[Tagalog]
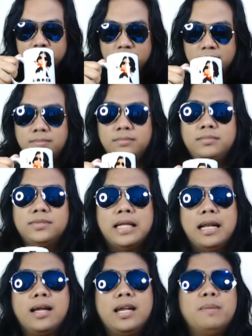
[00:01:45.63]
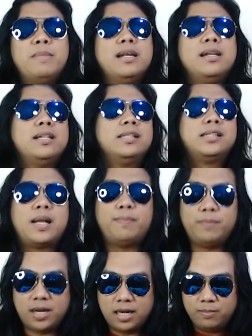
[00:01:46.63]
Hmm, talaga naman,
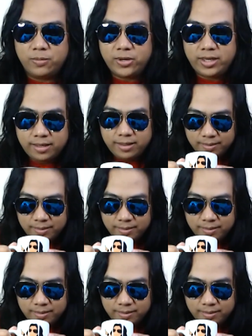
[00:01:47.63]
sarap ng amoy.